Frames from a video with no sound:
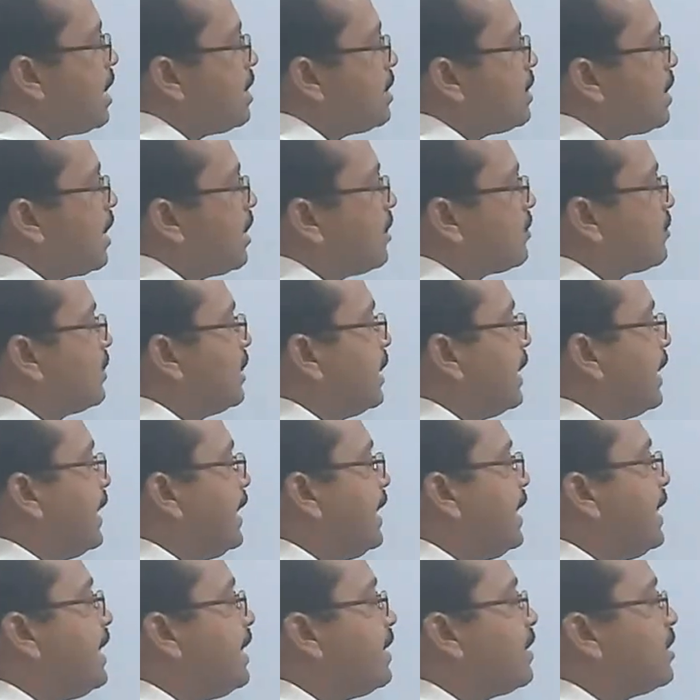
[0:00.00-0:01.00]
का आठ हासिल
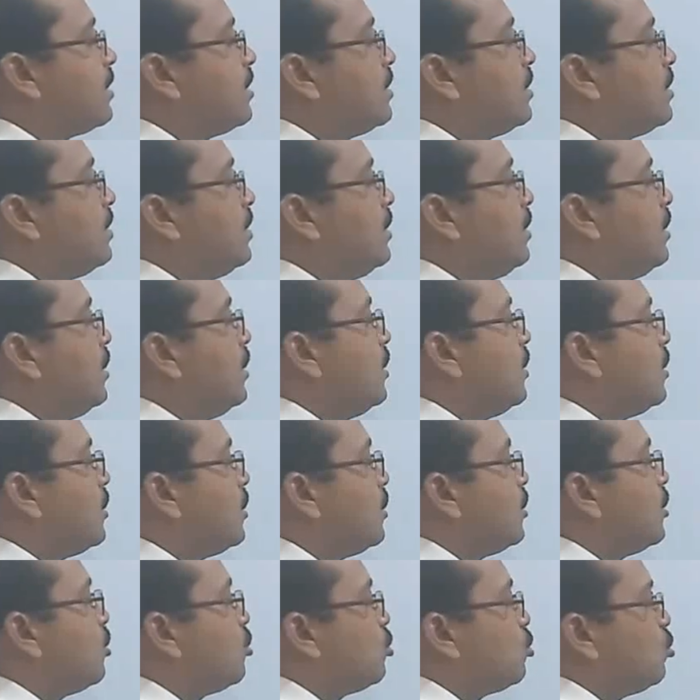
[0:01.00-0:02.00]
एक
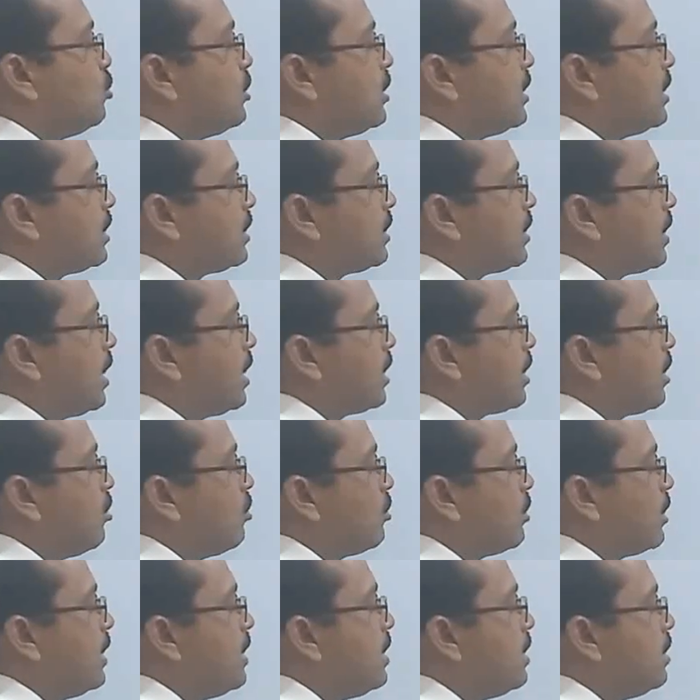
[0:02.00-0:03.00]
नौ दुनी अट्ठारह
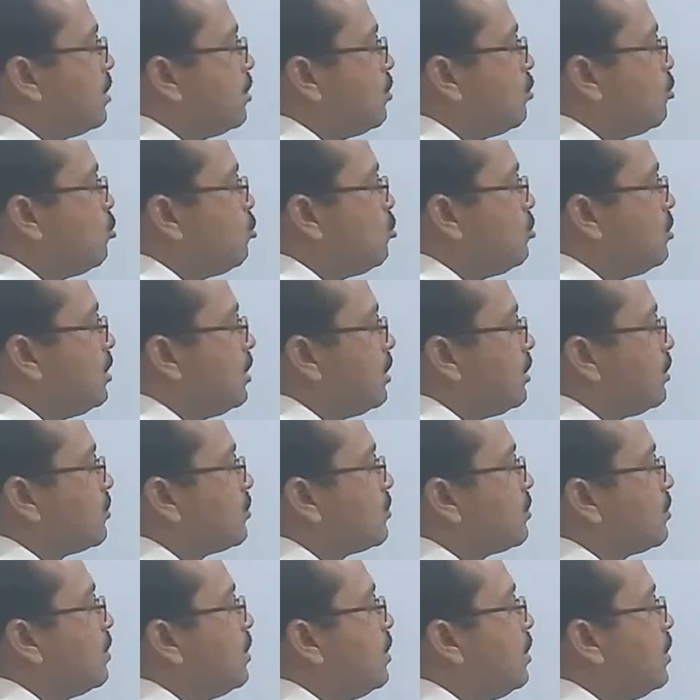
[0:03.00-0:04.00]
और एक
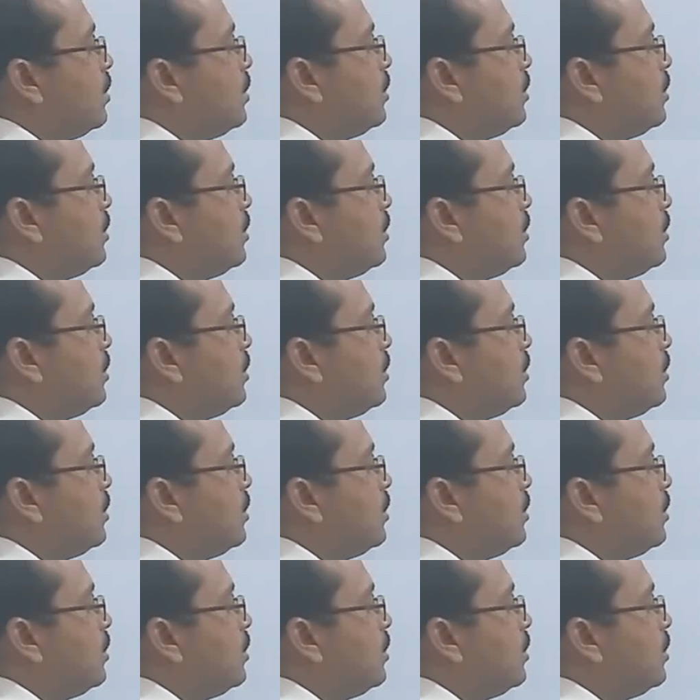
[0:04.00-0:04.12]
उन्नीस